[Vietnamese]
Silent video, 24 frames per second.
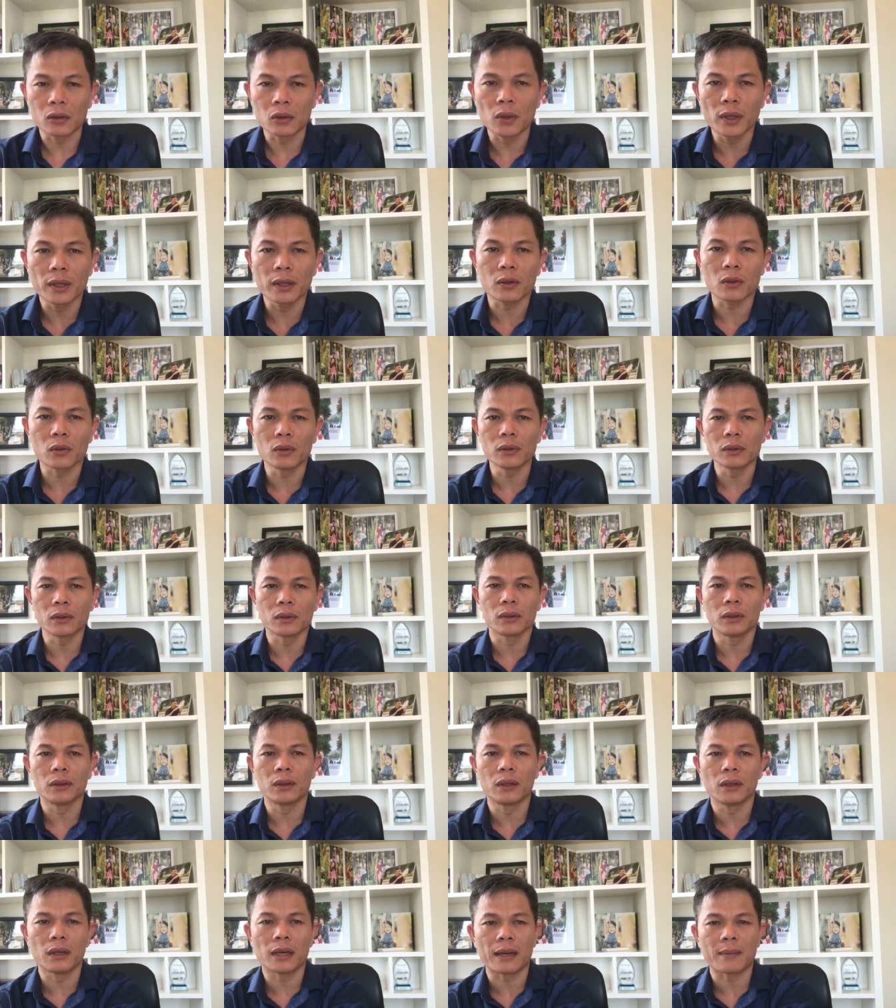tư duy của
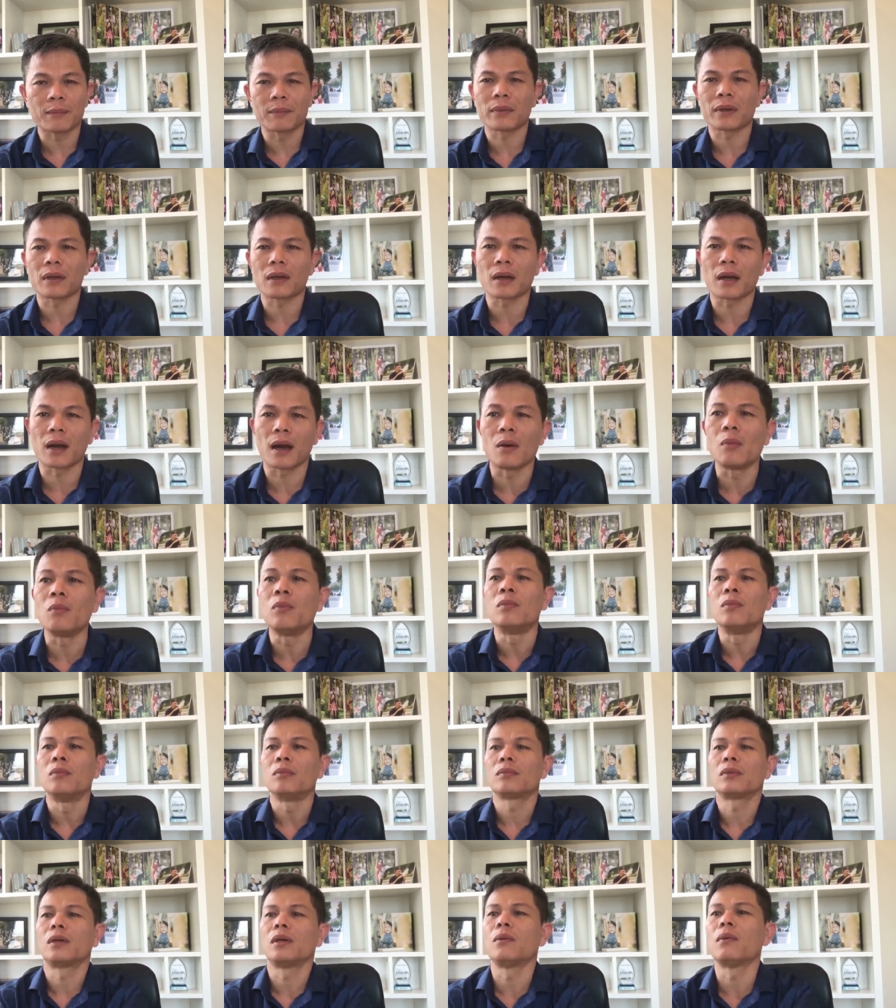người làm công
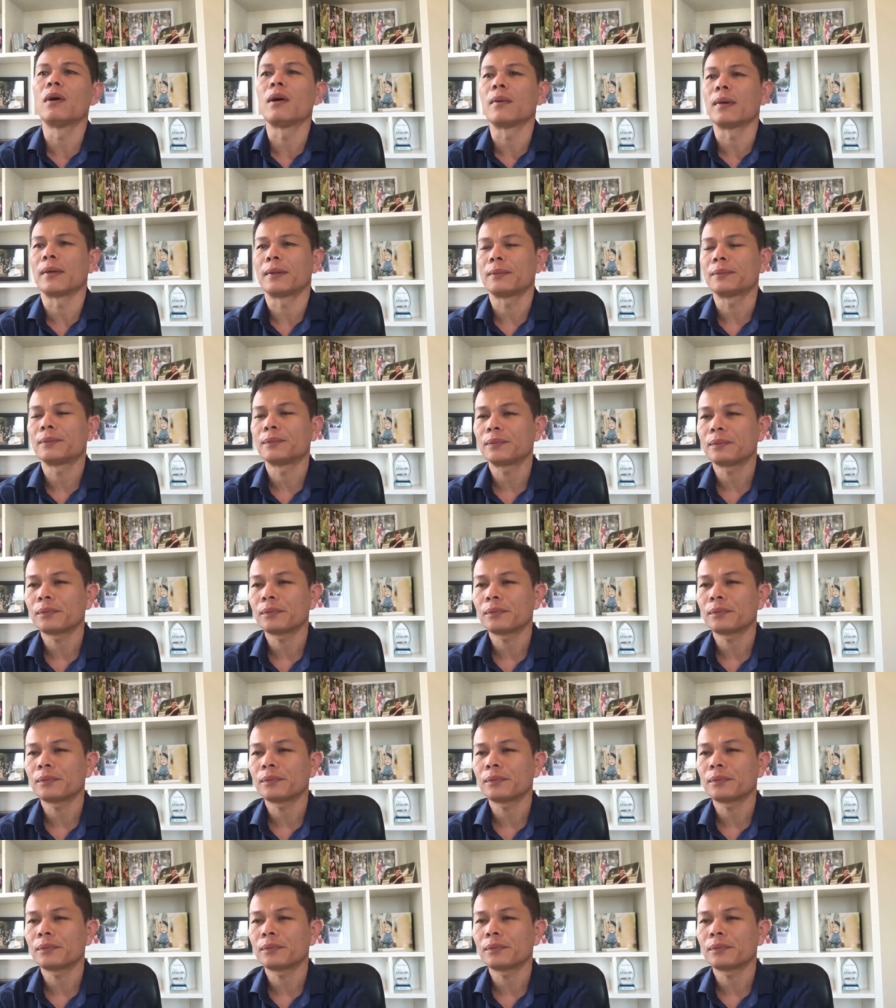đúng không